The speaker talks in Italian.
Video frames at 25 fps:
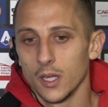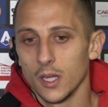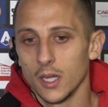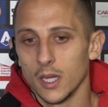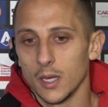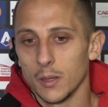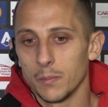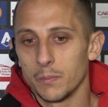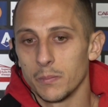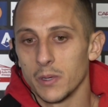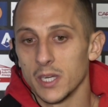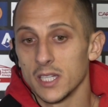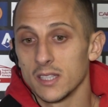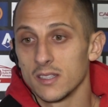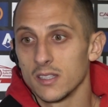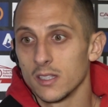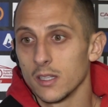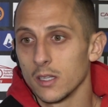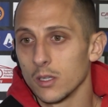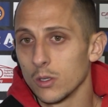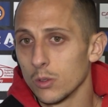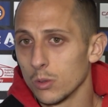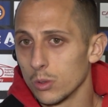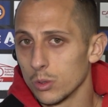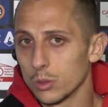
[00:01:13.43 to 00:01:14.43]
a partita
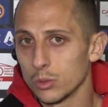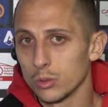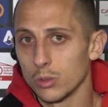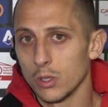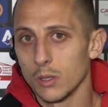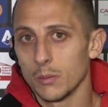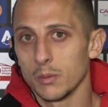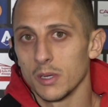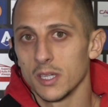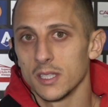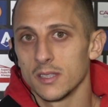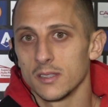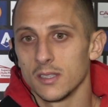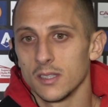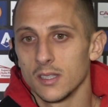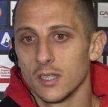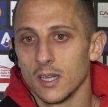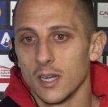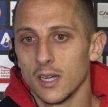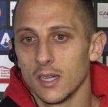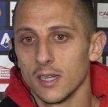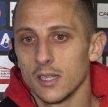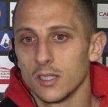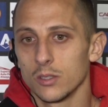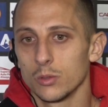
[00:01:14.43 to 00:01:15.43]
in corso, una partita
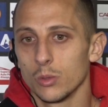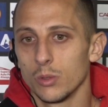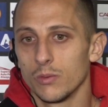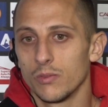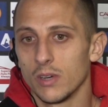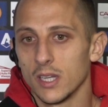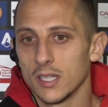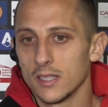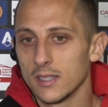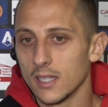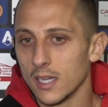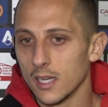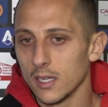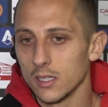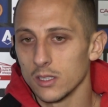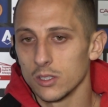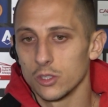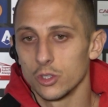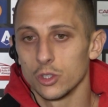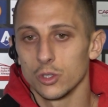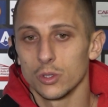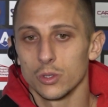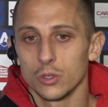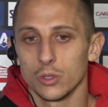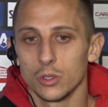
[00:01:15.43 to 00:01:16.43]
anche sul
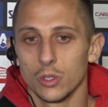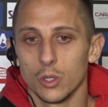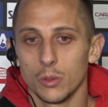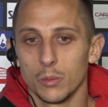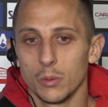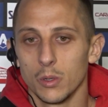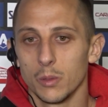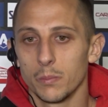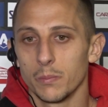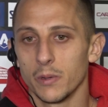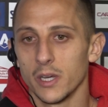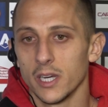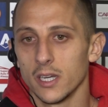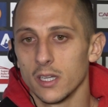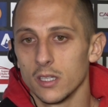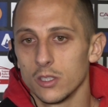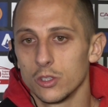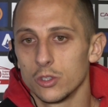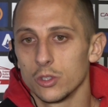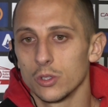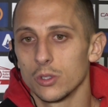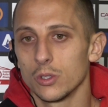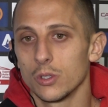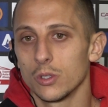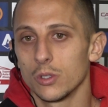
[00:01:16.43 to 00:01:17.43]
vantaggio, dopo il
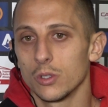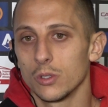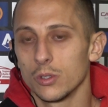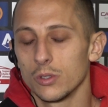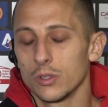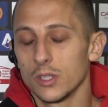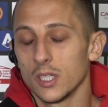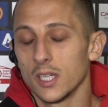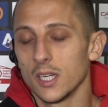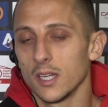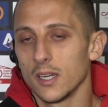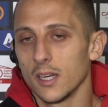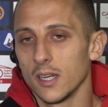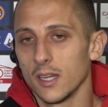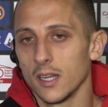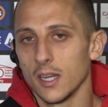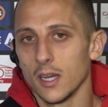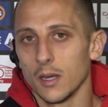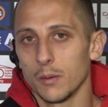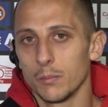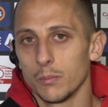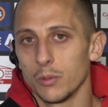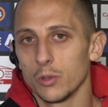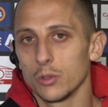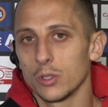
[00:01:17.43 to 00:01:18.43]
pareggio tenere in
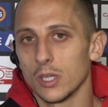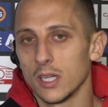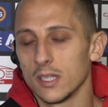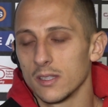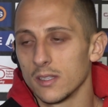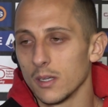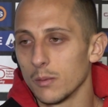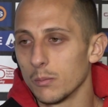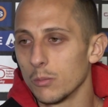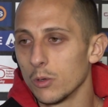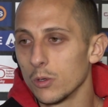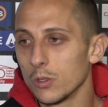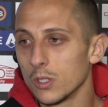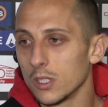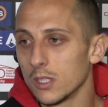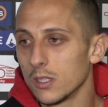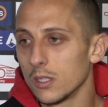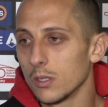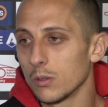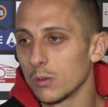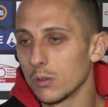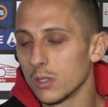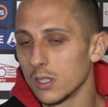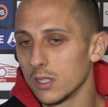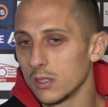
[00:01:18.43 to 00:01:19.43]
campo tanti ammoniti
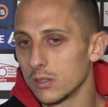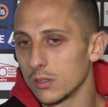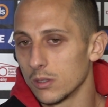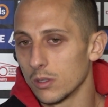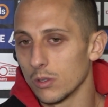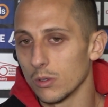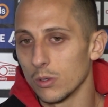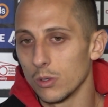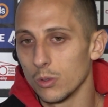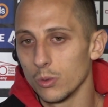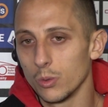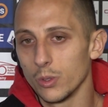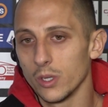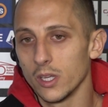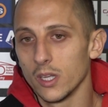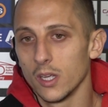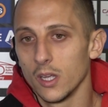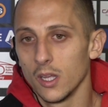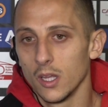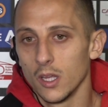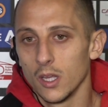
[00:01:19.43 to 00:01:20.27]
è un rischio, lui